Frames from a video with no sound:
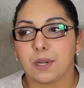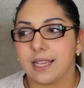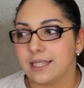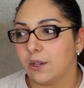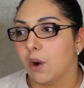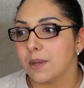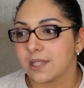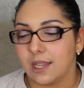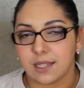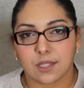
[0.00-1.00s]
Porque, assim, como
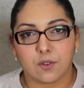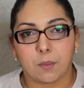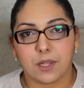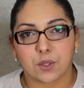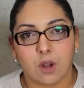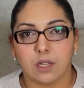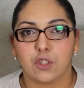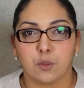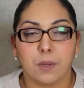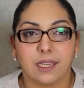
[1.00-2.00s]
as crianças vão pra
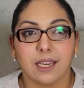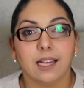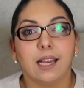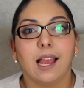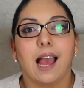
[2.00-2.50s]
escola de manhã,